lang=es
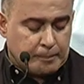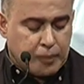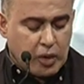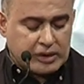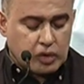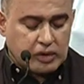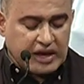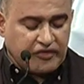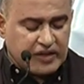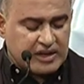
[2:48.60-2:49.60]
puesto
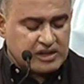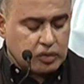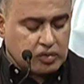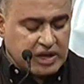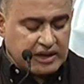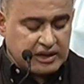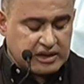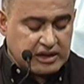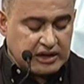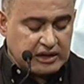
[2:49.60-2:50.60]
que fíjense
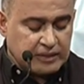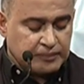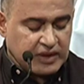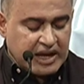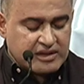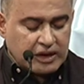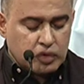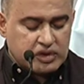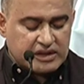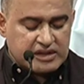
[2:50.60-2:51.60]
ustedes que esta
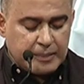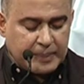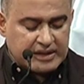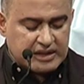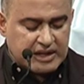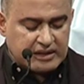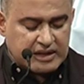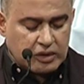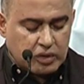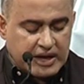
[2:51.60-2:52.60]
lucha sin
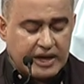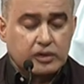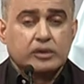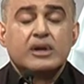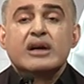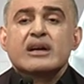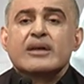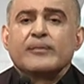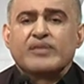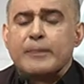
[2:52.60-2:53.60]
precedente ha logrado
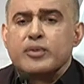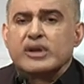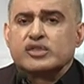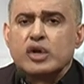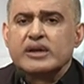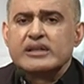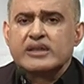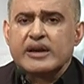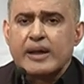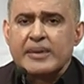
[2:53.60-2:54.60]
depuración
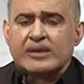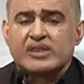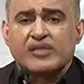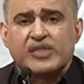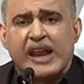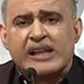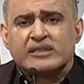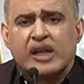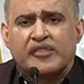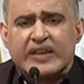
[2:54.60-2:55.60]
internamente
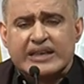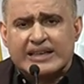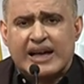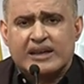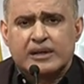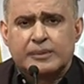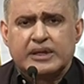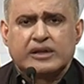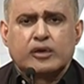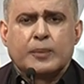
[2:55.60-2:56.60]
30 fiscales del
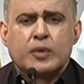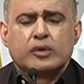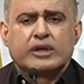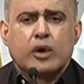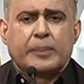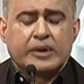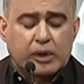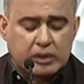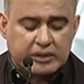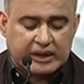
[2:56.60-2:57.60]
Ministerio Público
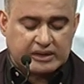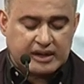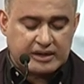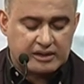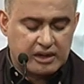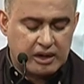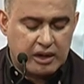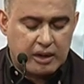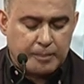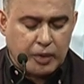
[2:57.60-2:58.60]
Privado de Libertad
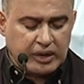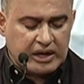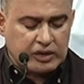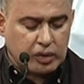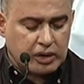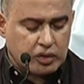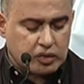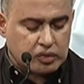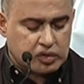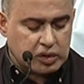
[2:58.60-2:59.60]
por delitos de
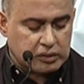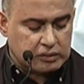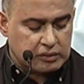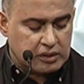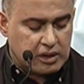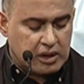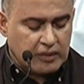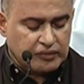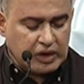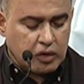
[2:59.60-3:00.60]
corrupción,
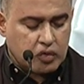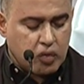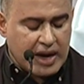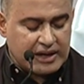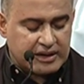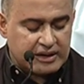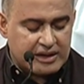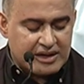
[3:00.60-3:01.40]
de los cuales